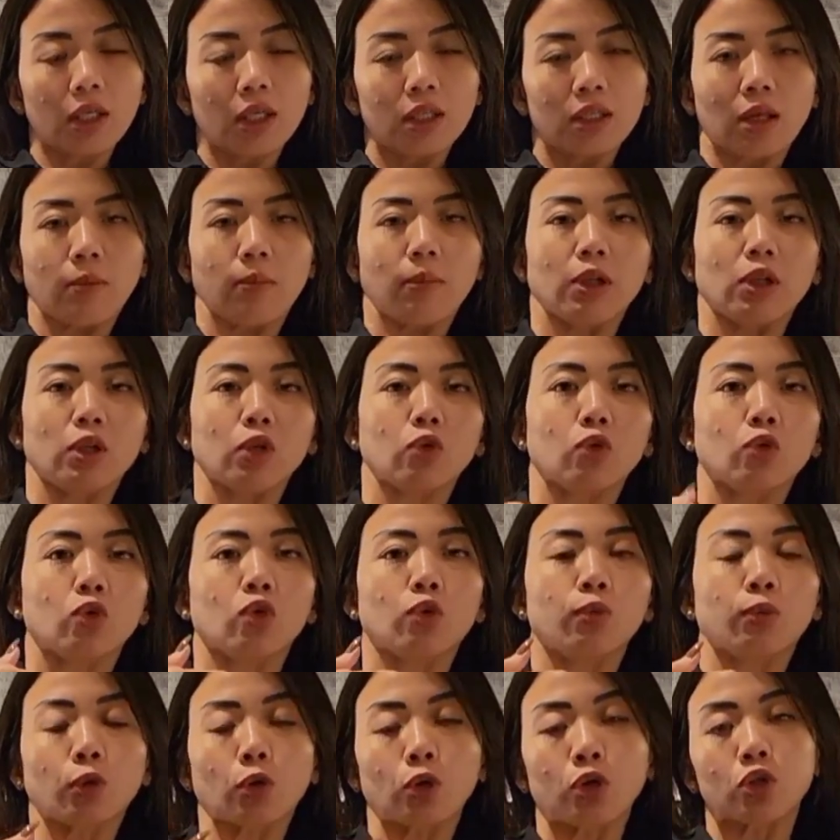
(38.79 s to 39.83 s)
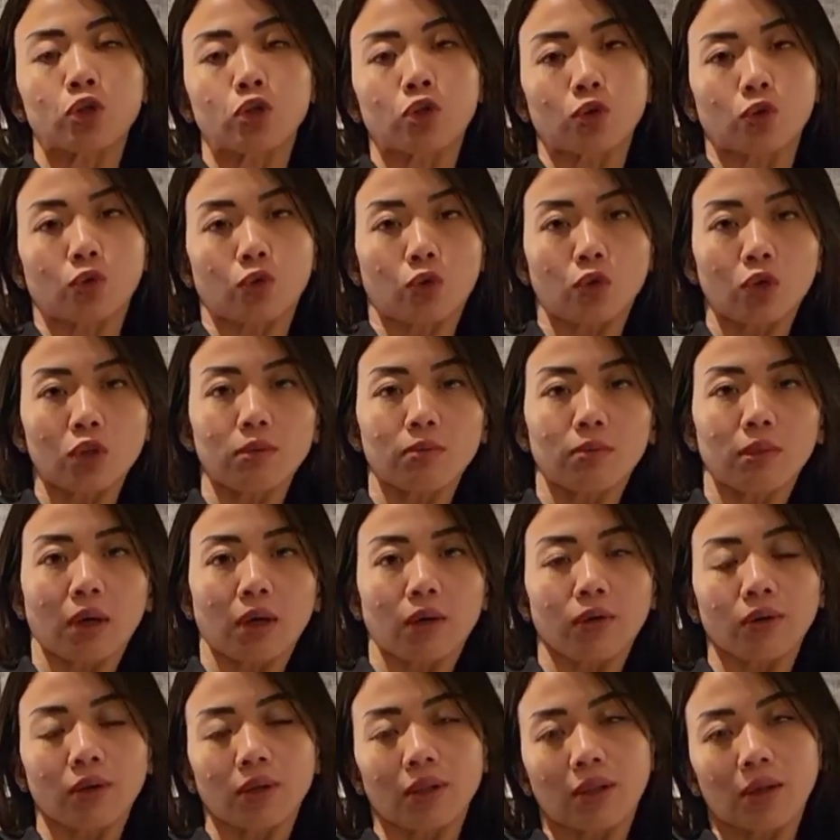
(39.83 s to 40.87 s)
sambil nunggu perut surut
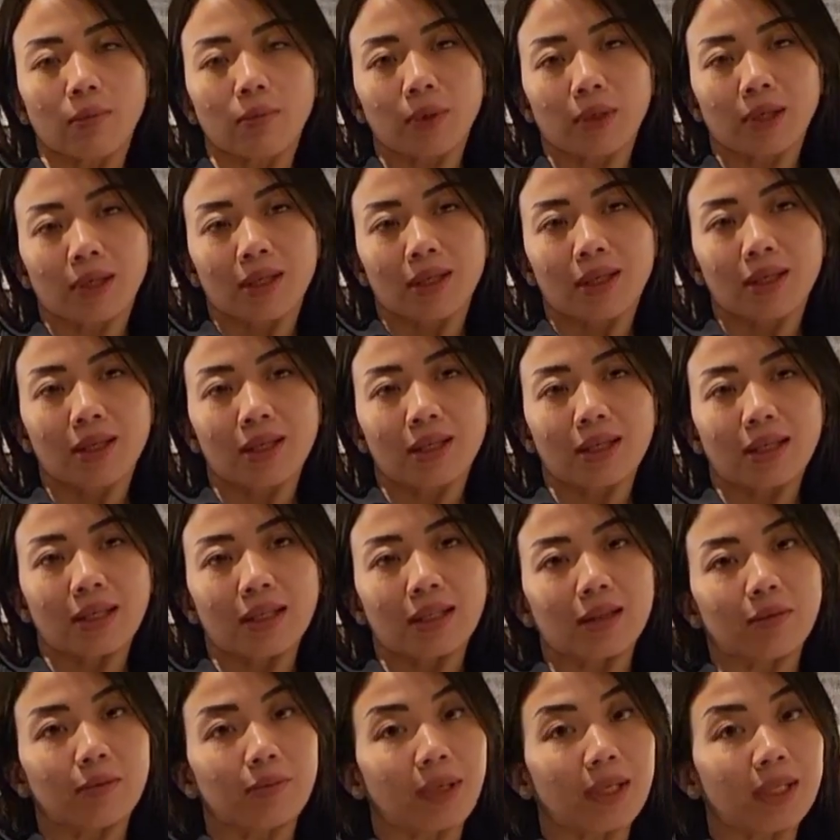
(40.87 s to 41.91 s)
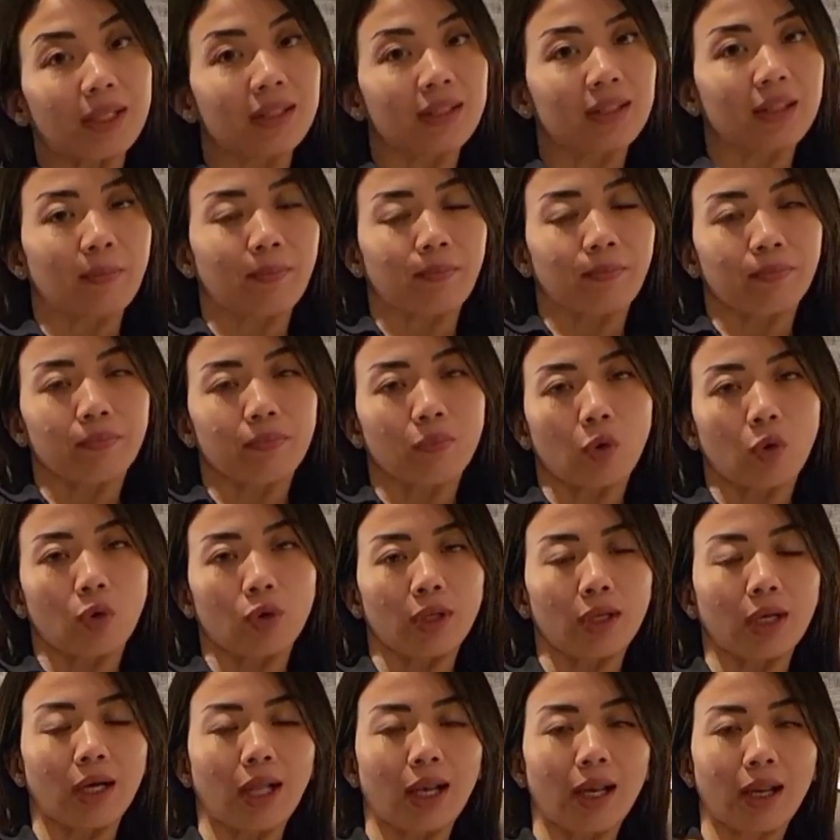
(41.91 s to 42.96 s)
baru kita pergi ke tempat gym
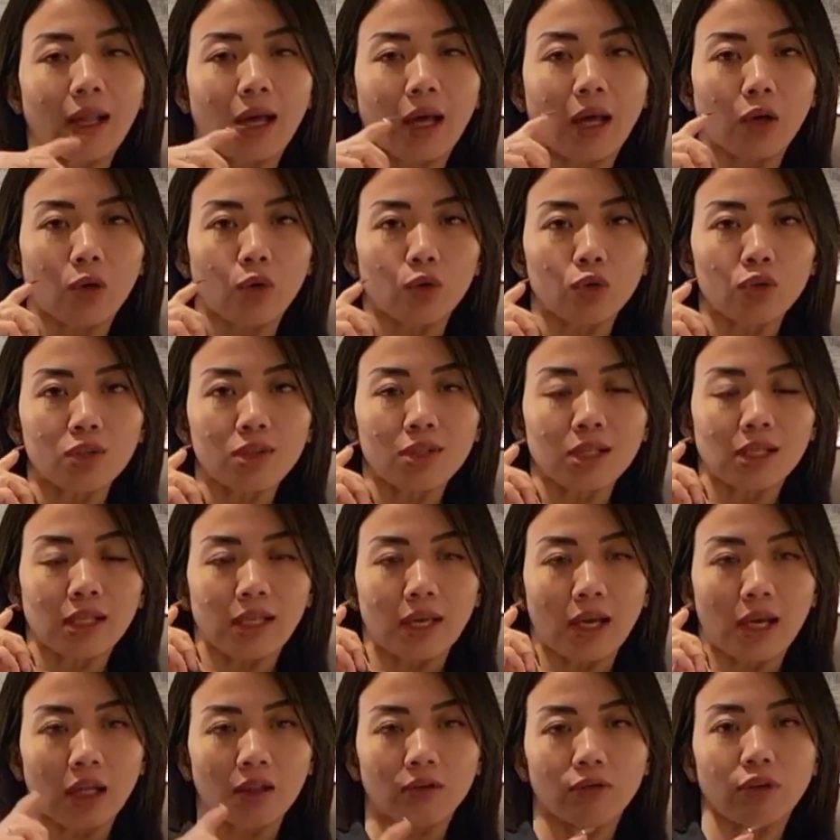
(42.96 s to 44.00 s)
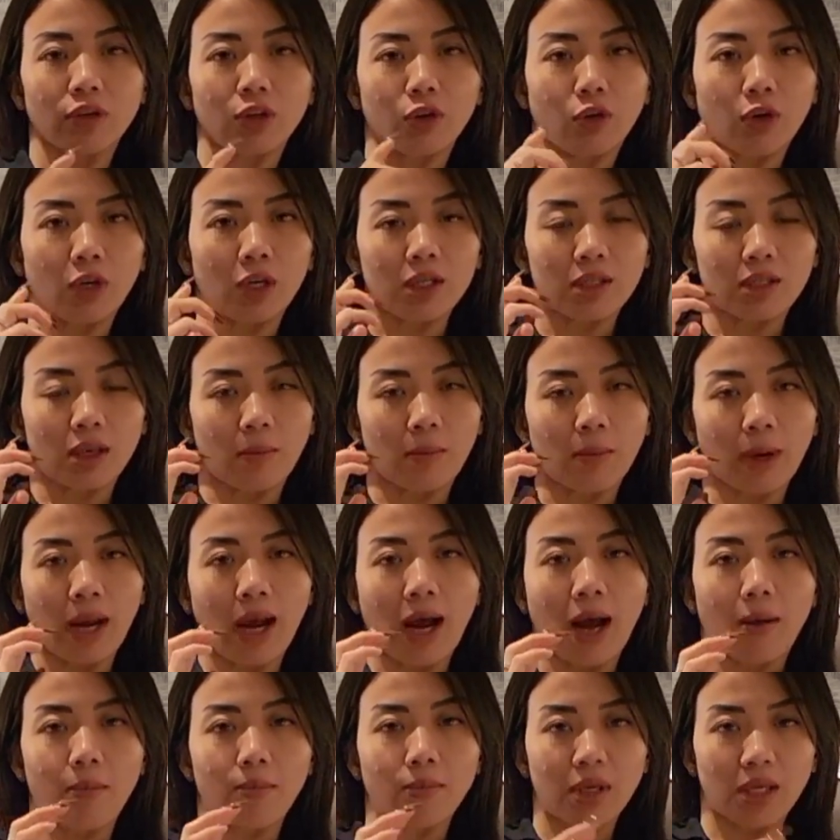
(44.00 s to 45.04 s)
pokoknya kalian harus lihat video ini sampai
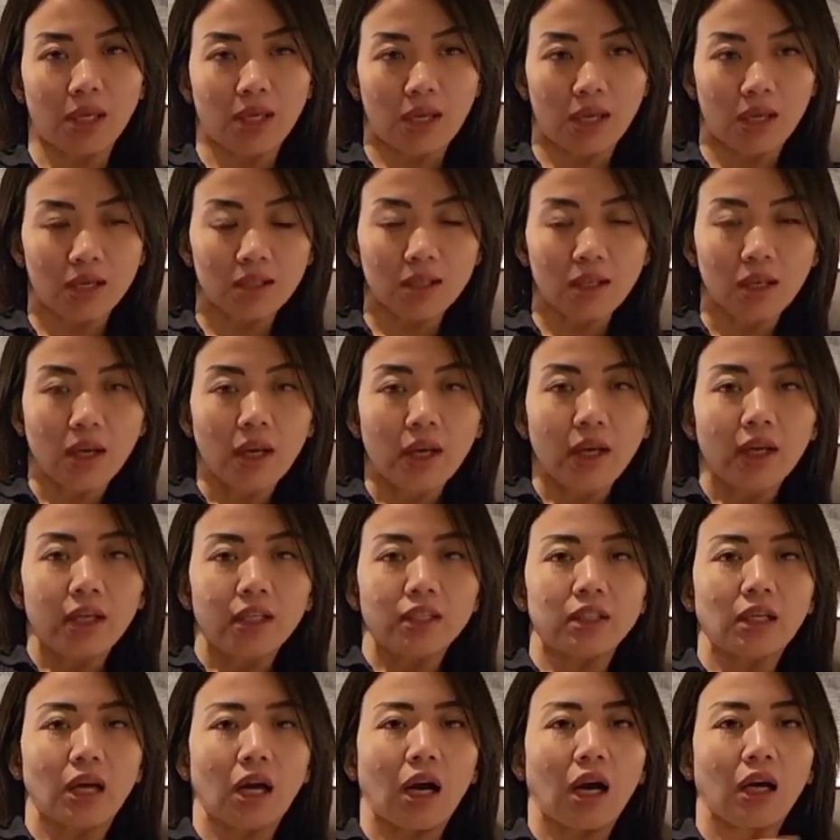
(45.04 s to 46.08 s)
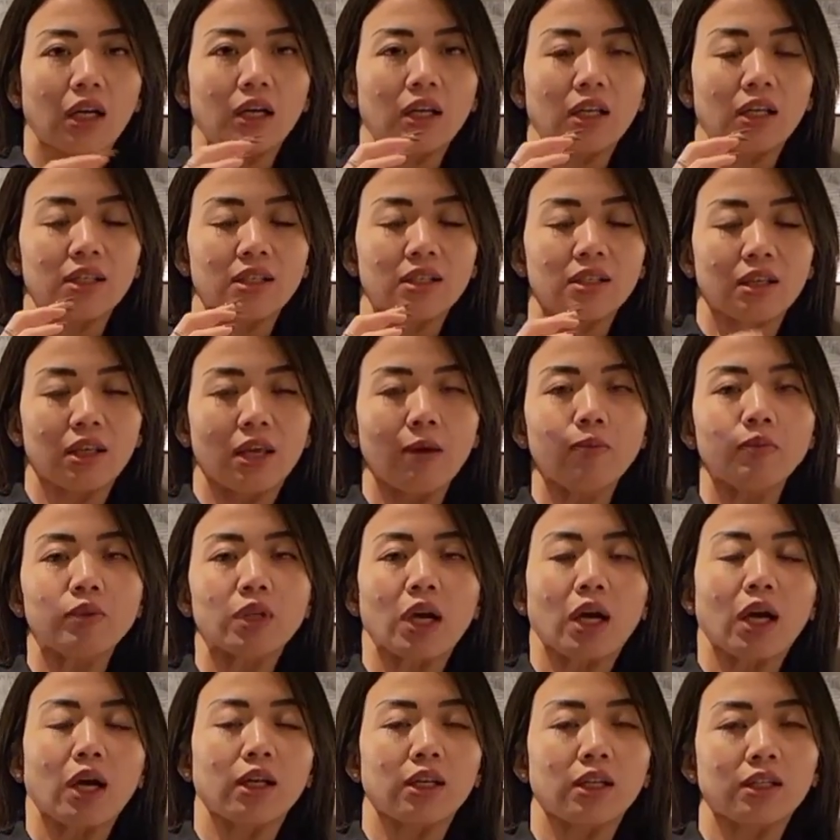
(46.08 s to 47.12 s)
habis jangan di skip
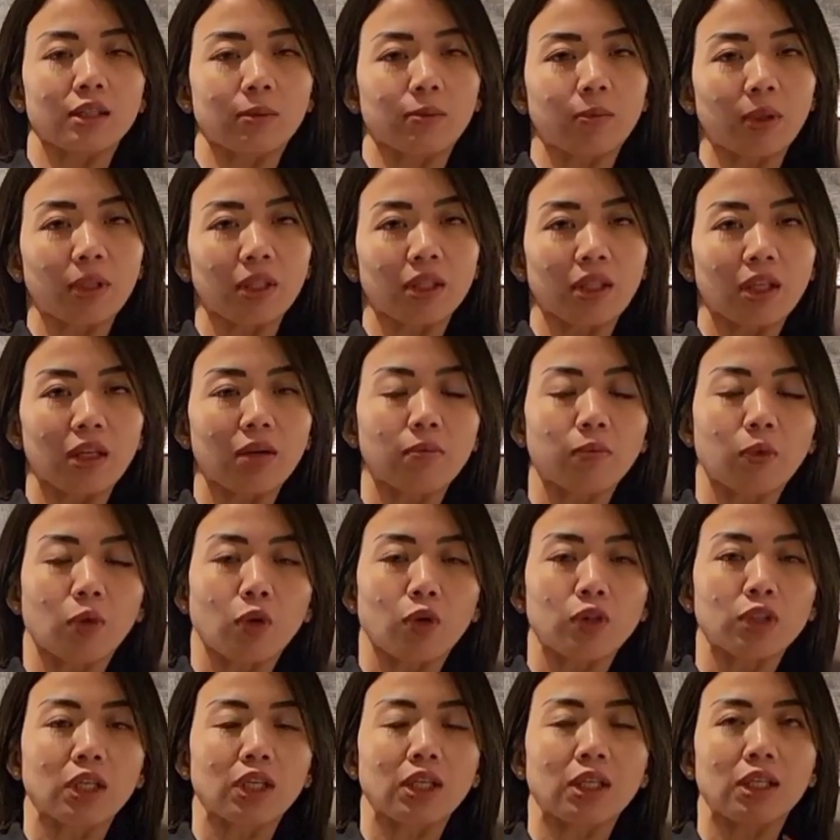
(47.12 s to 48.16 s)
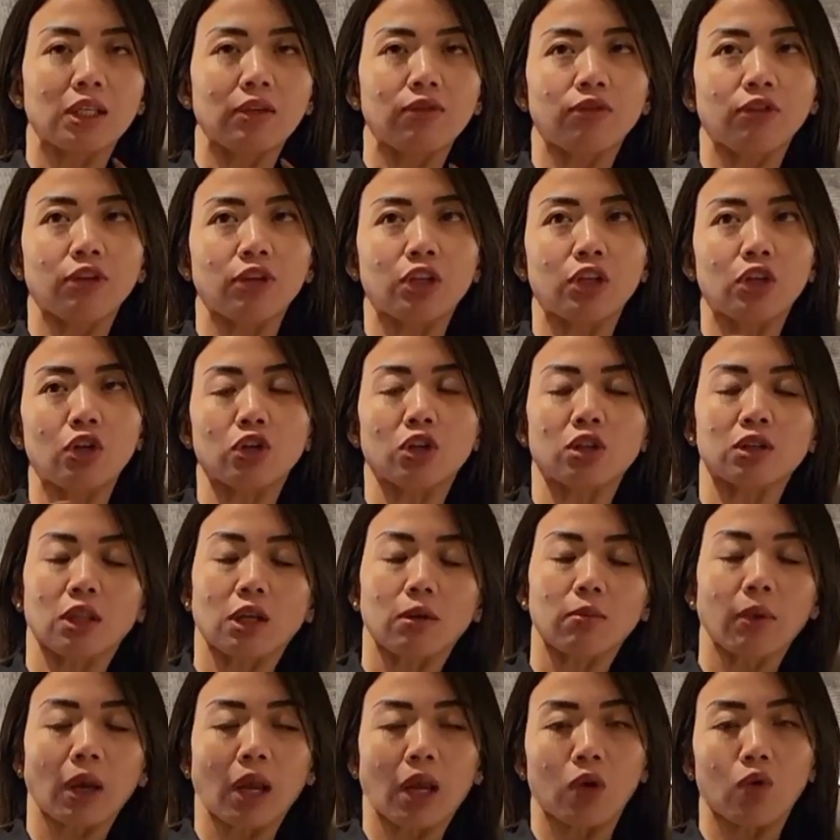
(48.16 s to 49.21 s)
jangan dicepetin pokoknya ini video
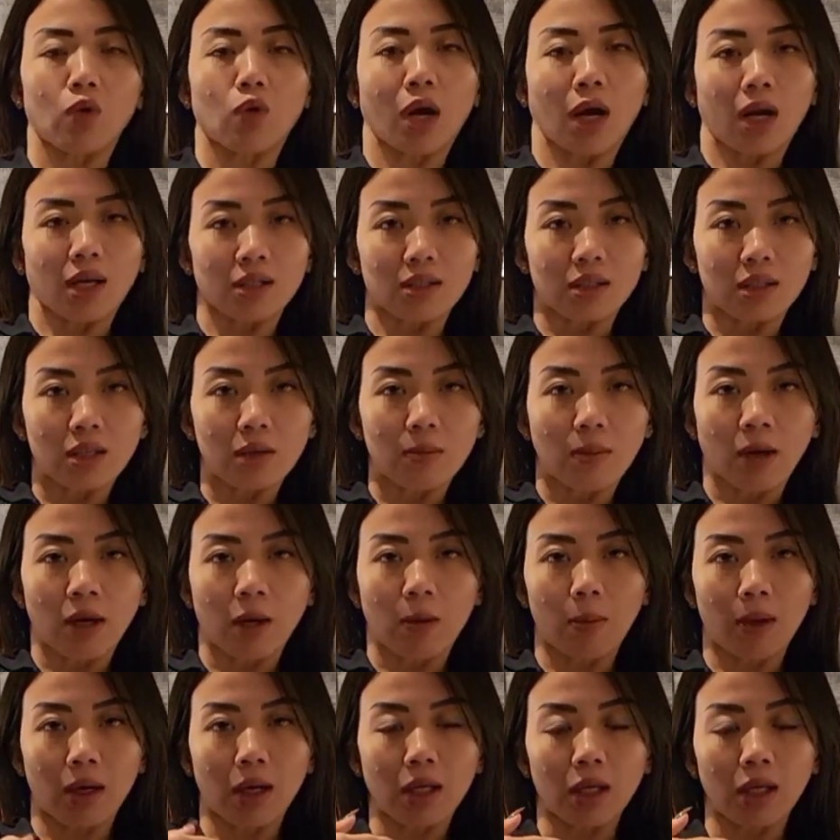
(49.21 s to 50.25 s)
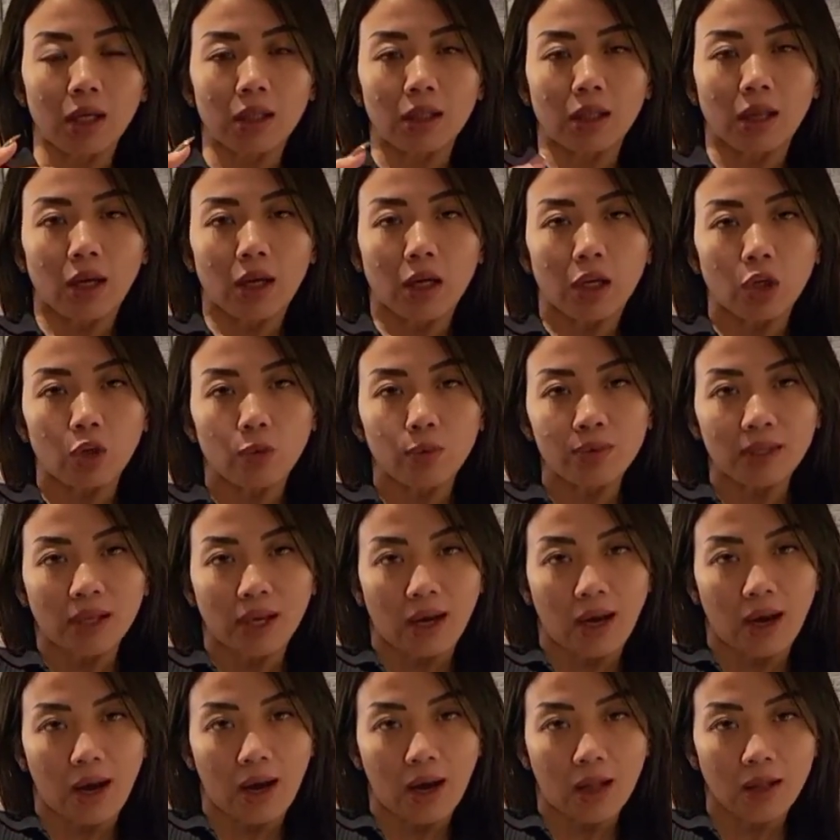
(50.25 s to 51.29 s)
tentang mengedukasi bagaimana kita hidup
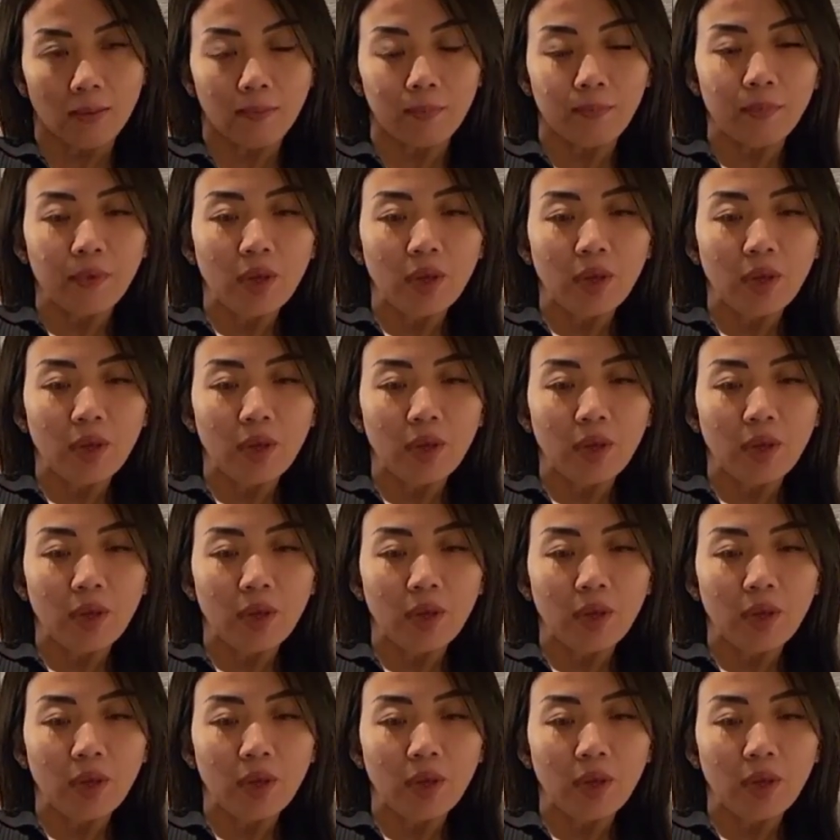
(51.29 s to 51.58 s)
sehat